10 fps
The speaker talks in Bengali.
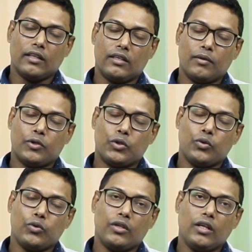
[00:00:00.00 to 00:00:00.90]
ক্ষেত্রে
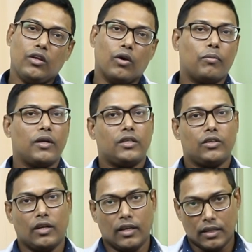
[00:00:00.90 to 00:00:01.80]
শুরুতেই
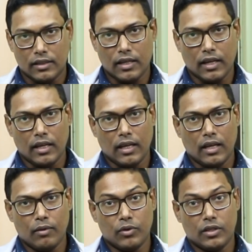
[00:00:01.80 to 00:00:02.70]
অপারেশন লেগে যায়
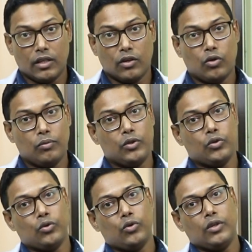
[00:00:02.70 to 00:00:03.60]
এবং সেটা খুবই
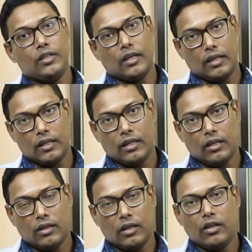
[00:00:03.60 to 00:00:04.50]
জরুরি থাকে
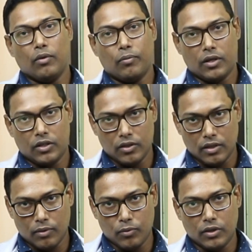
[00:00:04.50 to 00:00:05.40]
এই
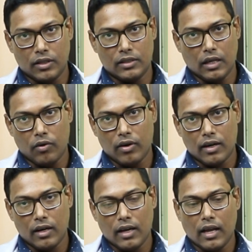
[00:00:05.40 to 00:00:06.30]
অপারেশনটার মধ্যে যাওয়া
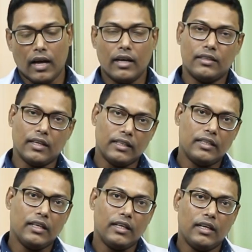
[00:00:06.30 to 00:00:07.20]
আর
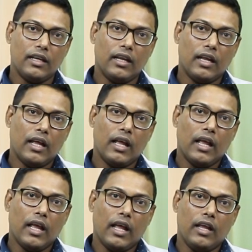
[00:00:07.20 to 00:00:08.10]
যাদের
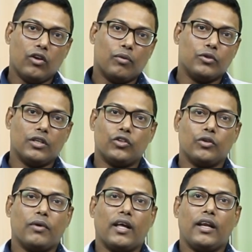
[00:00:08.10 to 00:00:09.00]
এই
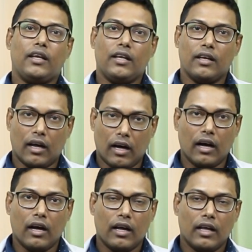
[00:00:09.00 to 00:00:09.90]
নবজাতক ভ্যারাইটি না
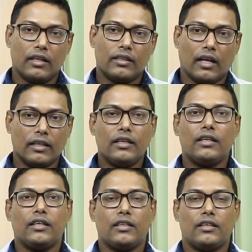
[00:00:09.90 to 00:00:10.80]
তাদের
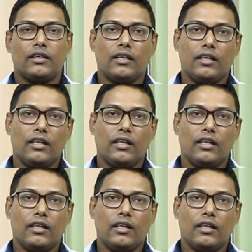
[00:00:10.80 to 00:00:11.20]
ক্ষেত্রে